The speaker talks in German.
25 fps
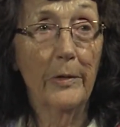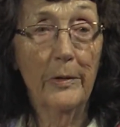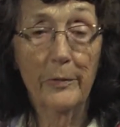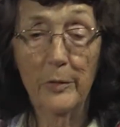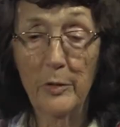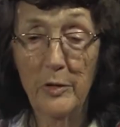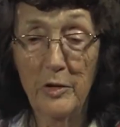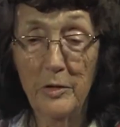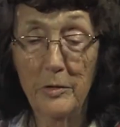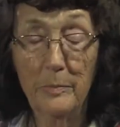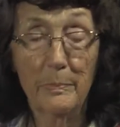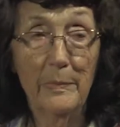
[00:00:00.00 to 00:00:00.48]
Wir
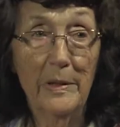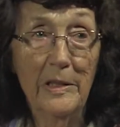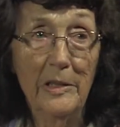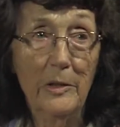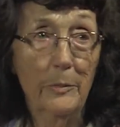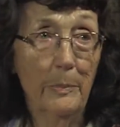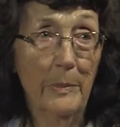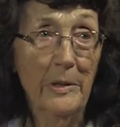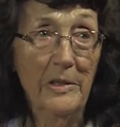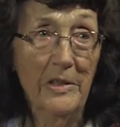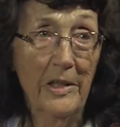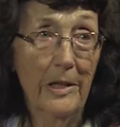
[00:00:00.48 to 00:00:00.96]
wussten
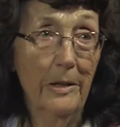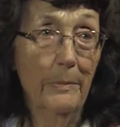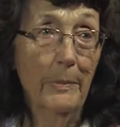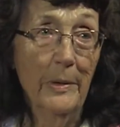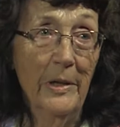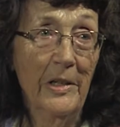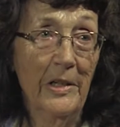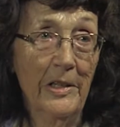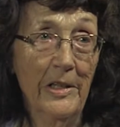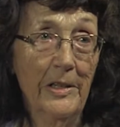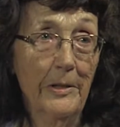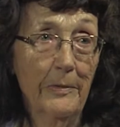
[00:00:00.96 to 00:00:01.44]
manchmal selber
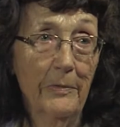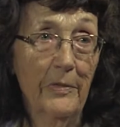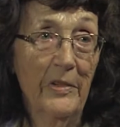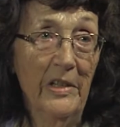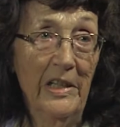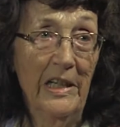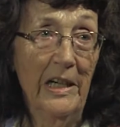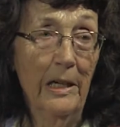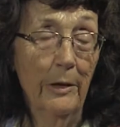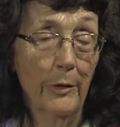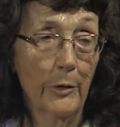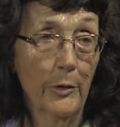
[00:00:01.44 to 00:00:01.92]
nicht, wie
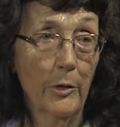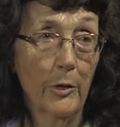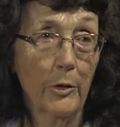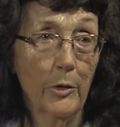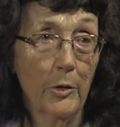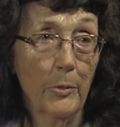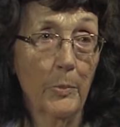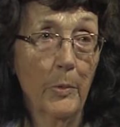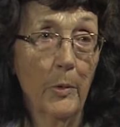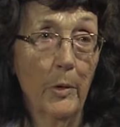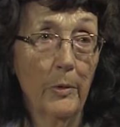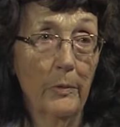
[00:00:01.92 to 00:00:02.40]
die
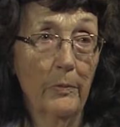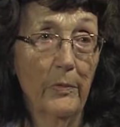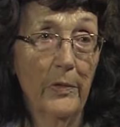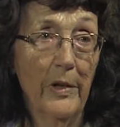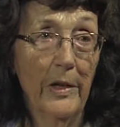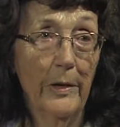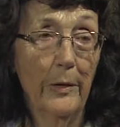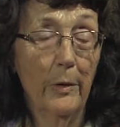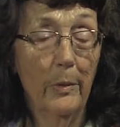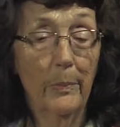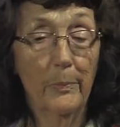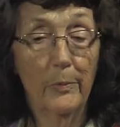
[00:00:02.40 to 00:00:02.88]
ausgesprochen
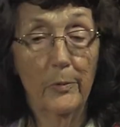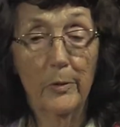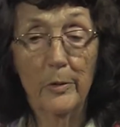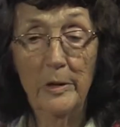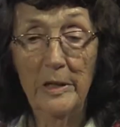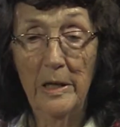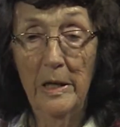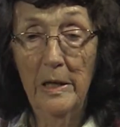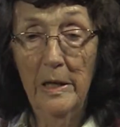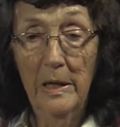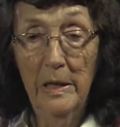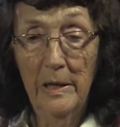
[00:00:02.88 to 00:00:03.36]
werden,
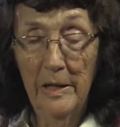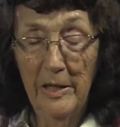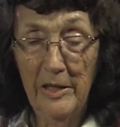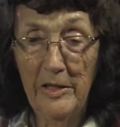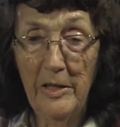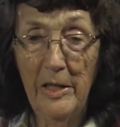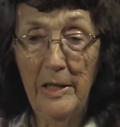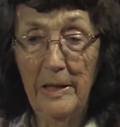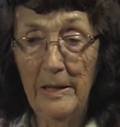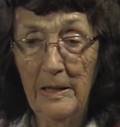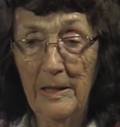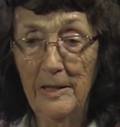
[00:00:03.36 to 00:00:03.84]
obwohl
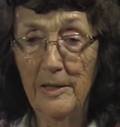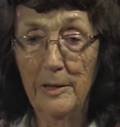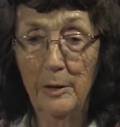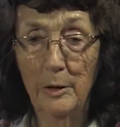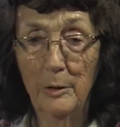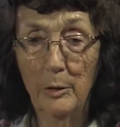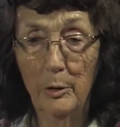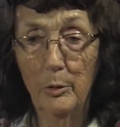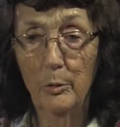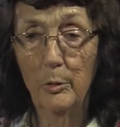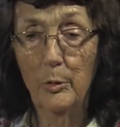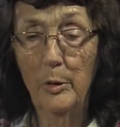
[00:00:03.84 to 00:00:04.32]
ich eigentlich
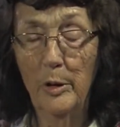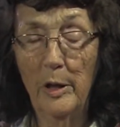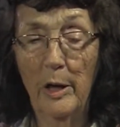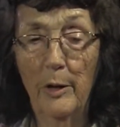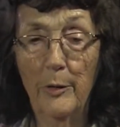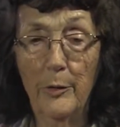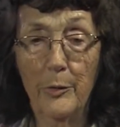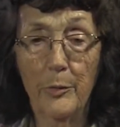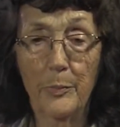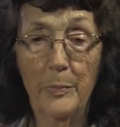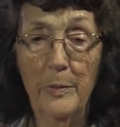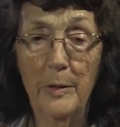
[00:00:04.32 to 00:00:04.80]
eine gute
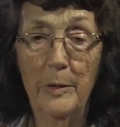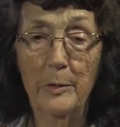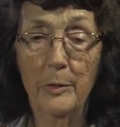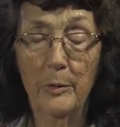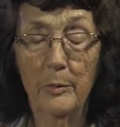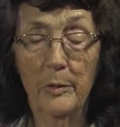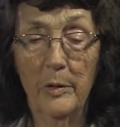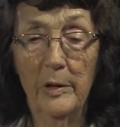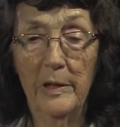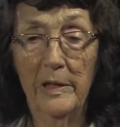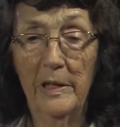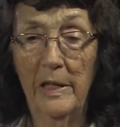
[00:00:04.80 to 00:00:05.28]

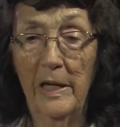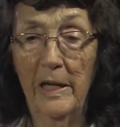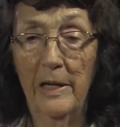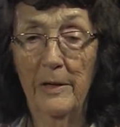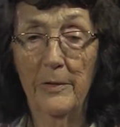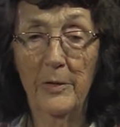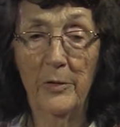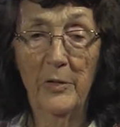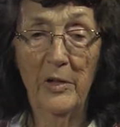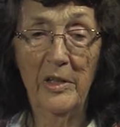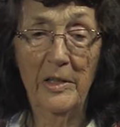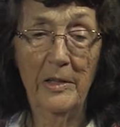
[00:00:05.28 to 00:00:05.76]
Ausbildung in
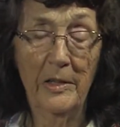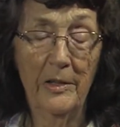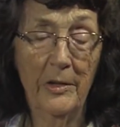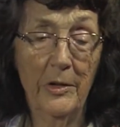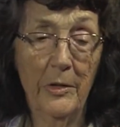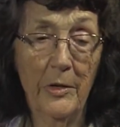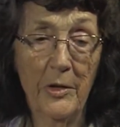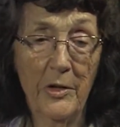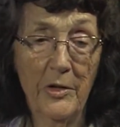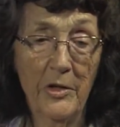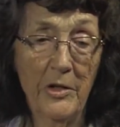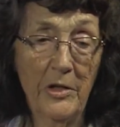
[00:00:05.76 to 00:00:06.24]
Greifswald
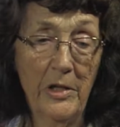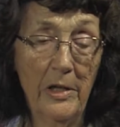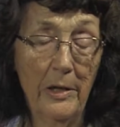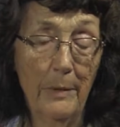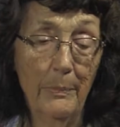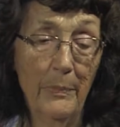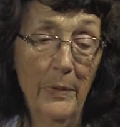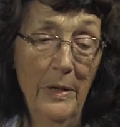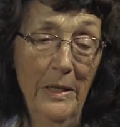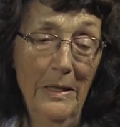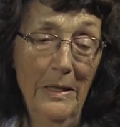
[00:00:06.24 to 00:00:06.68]
genossen habe.